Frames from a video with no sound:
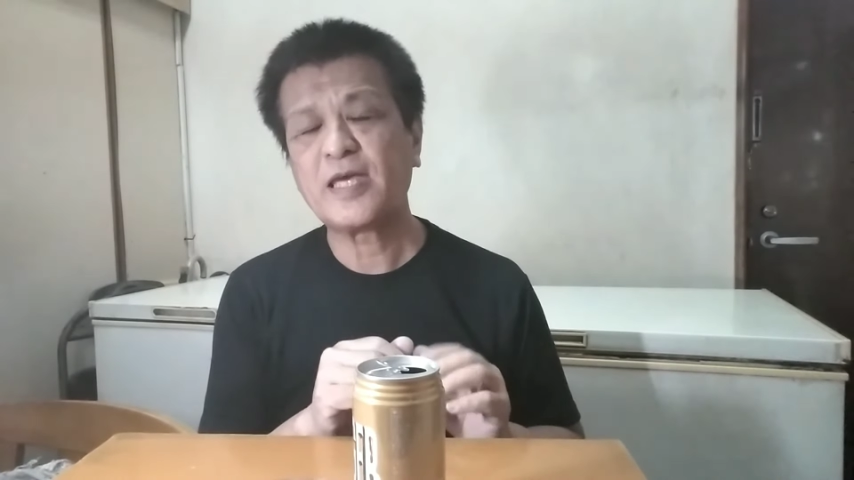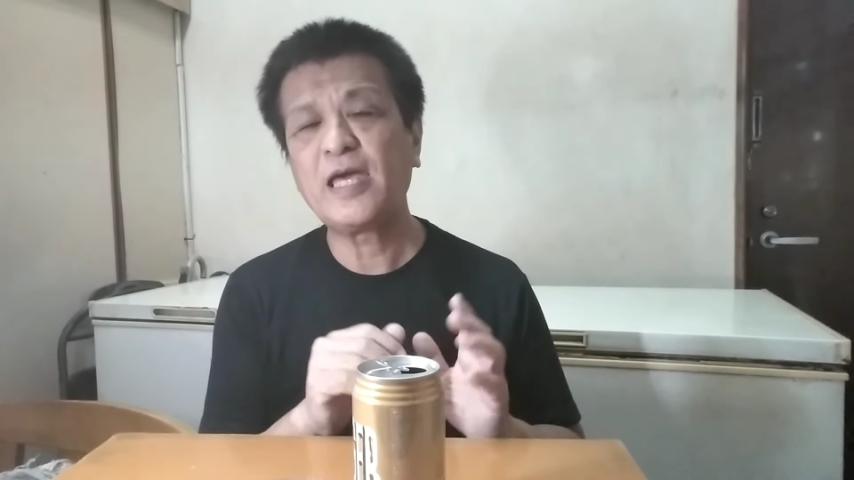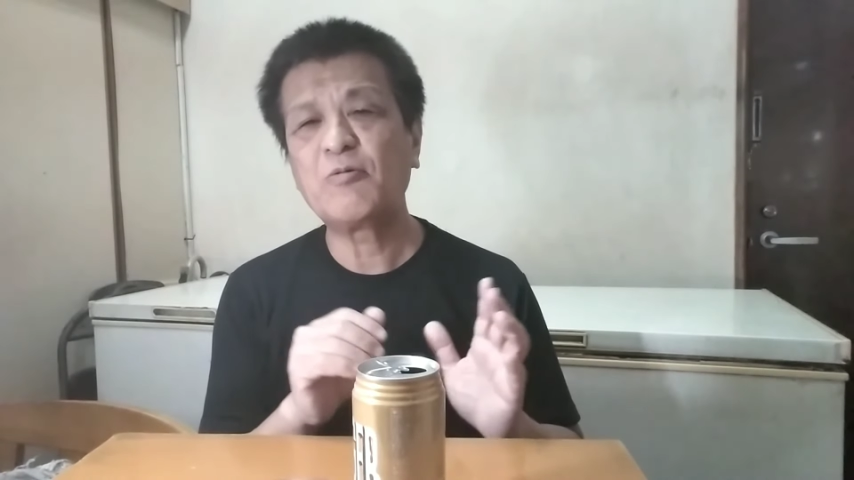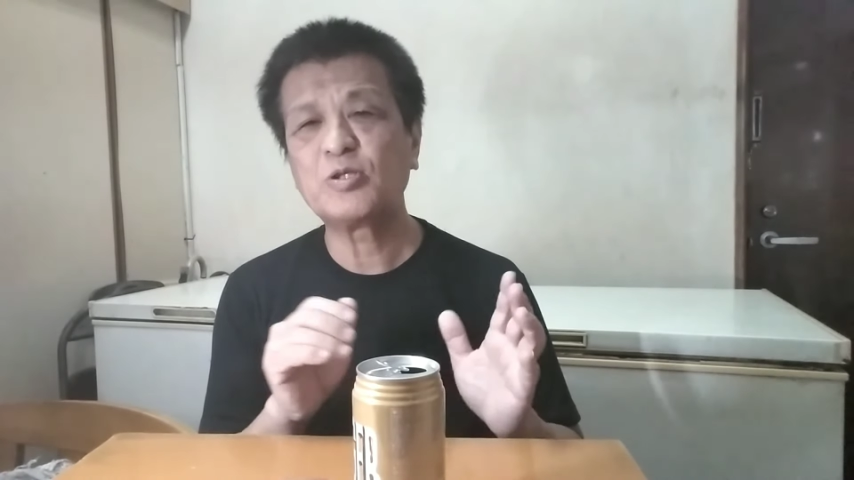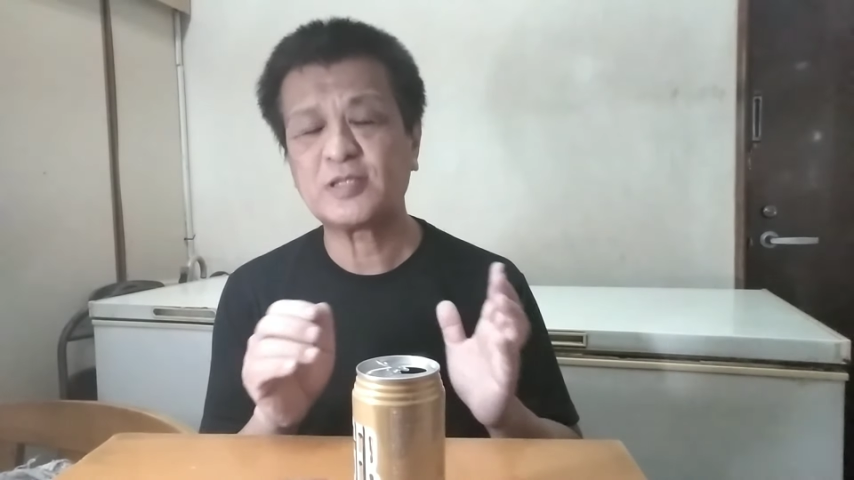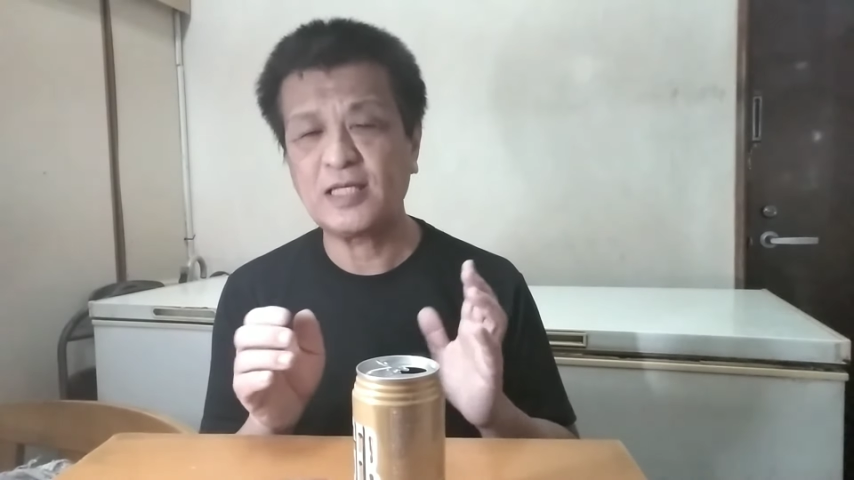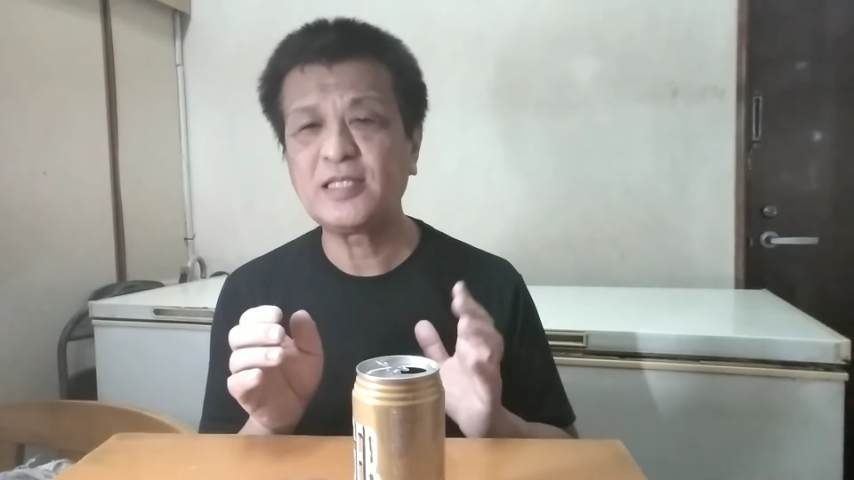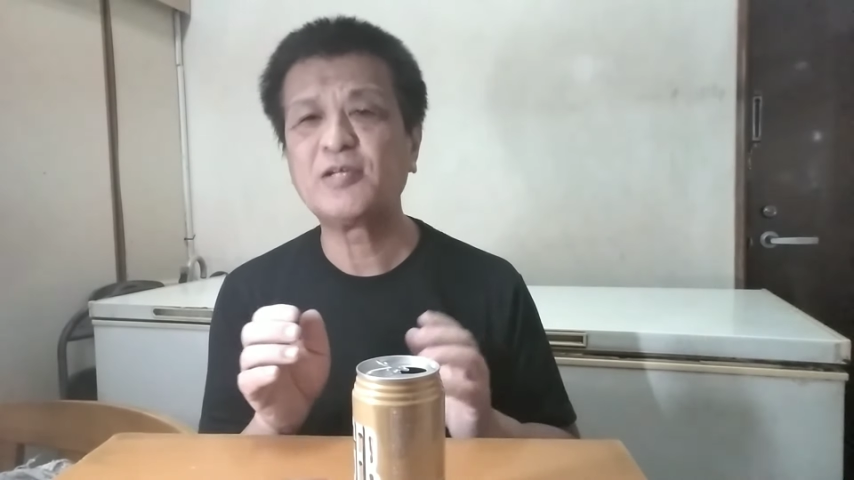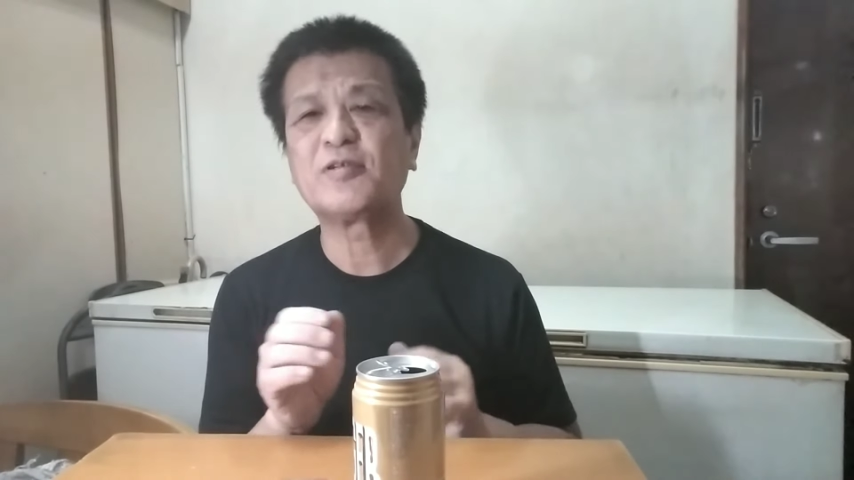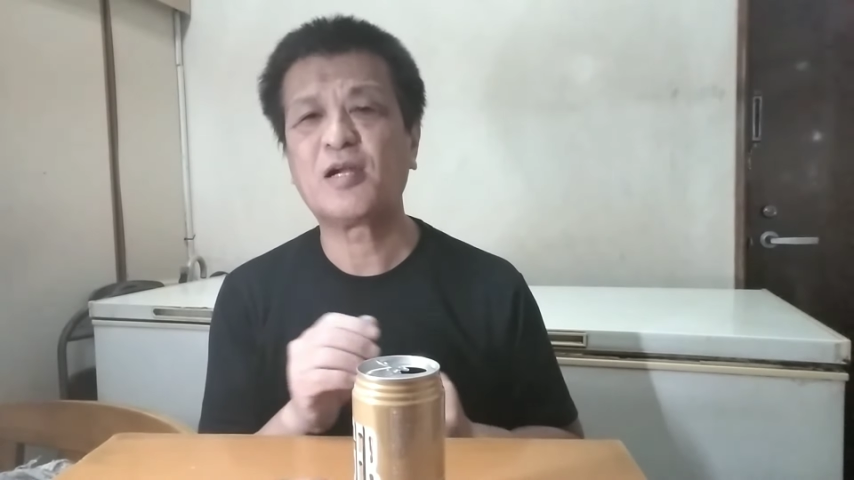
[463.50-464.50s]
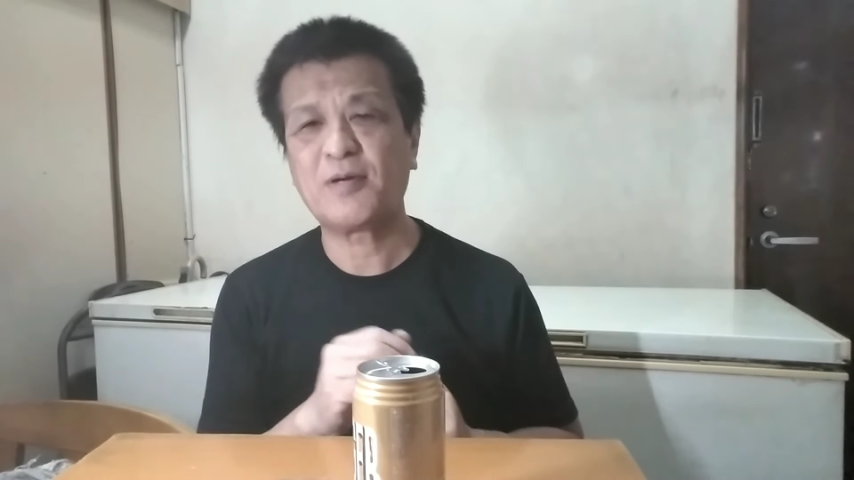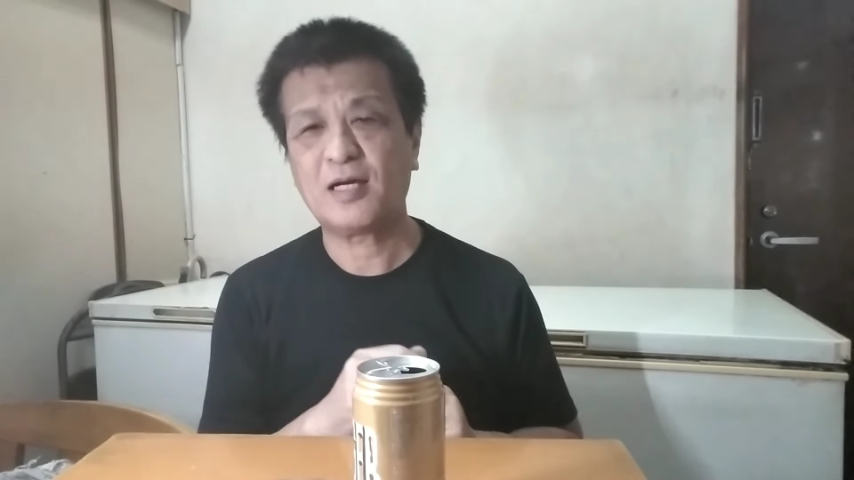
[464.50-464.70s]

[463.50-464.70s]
経営をしたいっていうんであれ